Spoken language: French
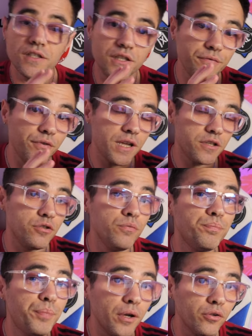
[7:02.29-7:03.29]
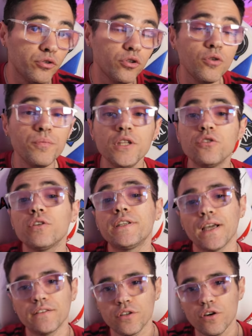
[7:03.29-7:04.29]
Ce qui vous laisse une bonne autonomie de
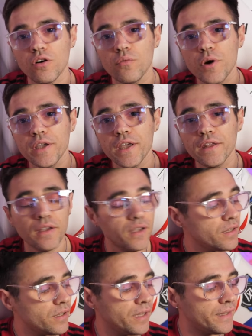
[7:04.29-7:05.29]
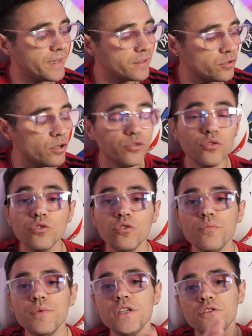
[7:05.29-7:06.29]
4 heures en moyenne. Et 4 heures
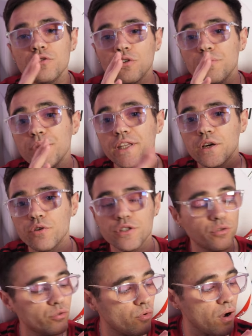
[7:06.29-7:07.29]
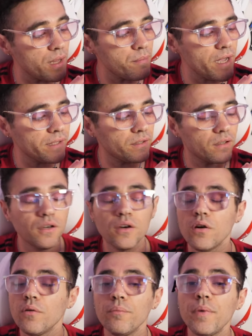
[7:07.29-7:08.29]
d'autonomie sur le MetaQuest 3 les mecs,
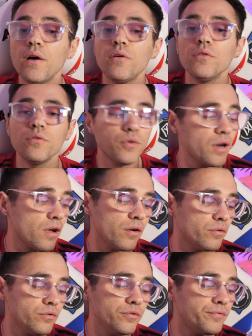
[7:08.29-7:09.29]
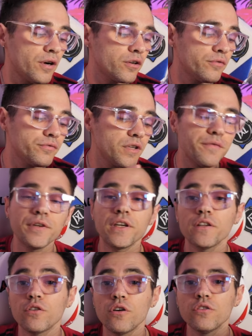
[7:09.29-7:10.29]
bah voilà, une fois que vous avez fait
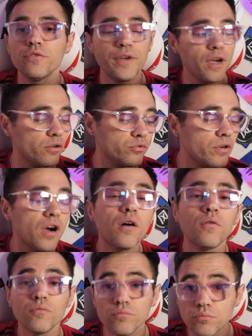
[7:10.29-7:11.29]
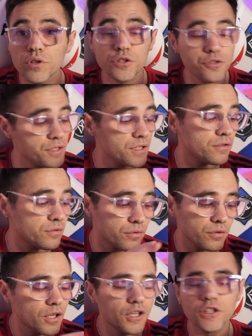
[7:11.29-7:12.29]
4 heures de verre, en tout cas, moi je sais
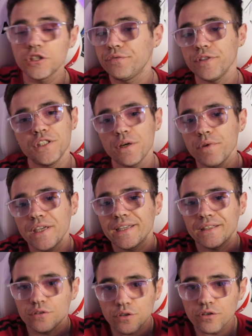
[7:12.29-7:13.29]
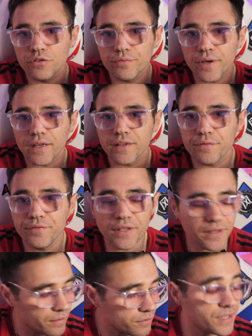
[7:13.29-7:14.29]
que je fais jamais 4 heures de verre
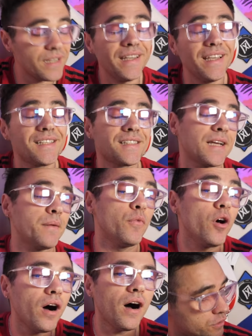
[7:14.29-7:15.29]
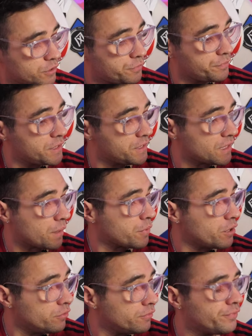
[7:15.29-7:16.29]
d'affilée, c'est extrêmement rare. Je vous dis ça,
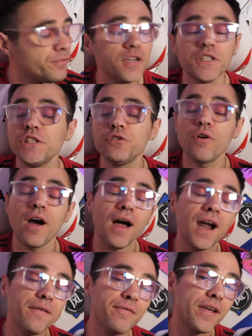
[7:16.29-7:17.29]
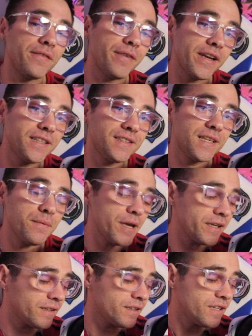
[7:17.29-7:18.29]
mais une fois j'ai joué à Half-Life Alix, les
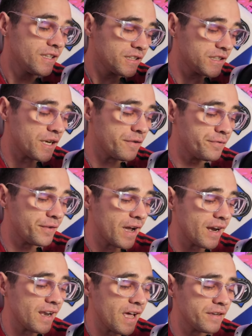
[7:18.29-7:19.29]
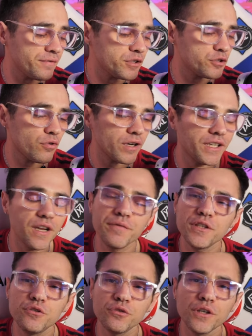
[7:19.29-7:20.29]
mecs, j'avais fait un live, je crois qu'il
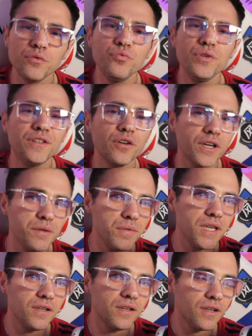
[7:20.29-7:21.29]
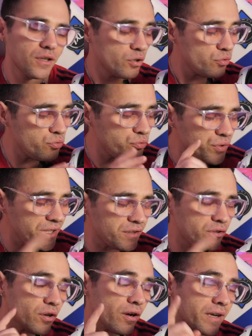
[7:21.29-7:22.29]
avait duré 8 et demie.
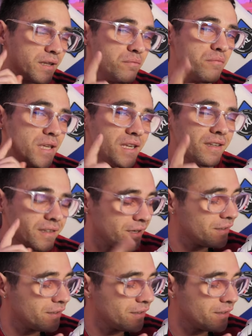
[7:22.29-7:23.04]
8h30